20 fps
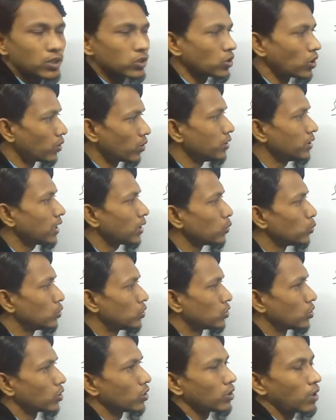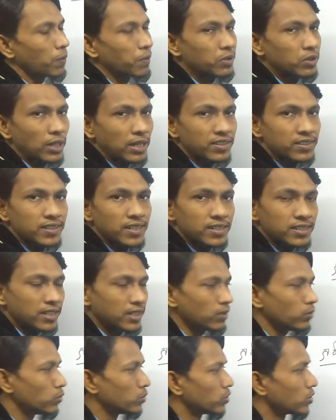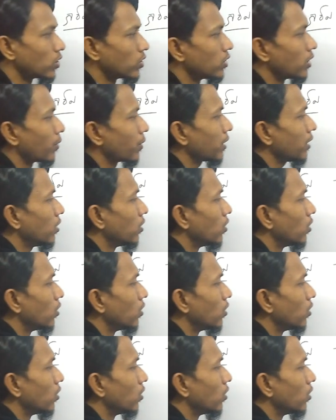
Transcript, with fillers: তখন তার উচ্চারণ হবে তার শেষে উচ্চারণ যাবে